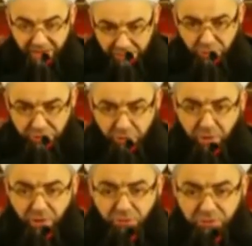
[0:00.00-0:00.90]

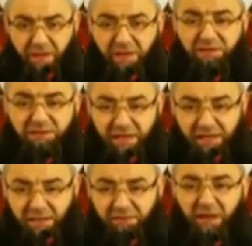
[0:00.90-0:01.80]
radyoda Kur'an okunsa veya
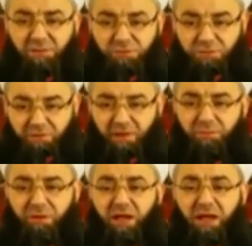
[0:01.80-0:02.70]
internette veya şurada
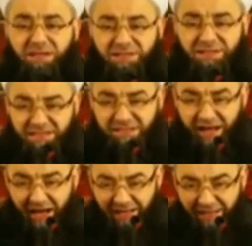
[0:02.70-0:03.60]
veya burada
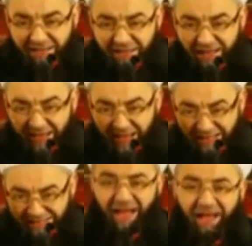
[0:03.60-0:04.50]
secde ayetine
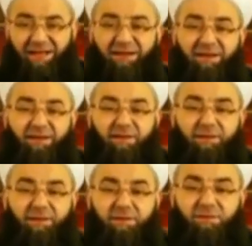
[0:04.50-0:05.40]
gelse
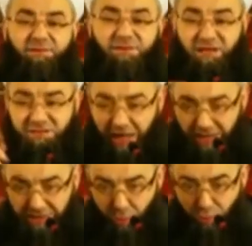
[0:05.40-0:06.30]
secde
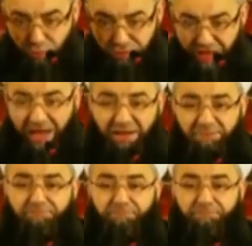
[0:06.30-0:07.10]
ayeti okunsa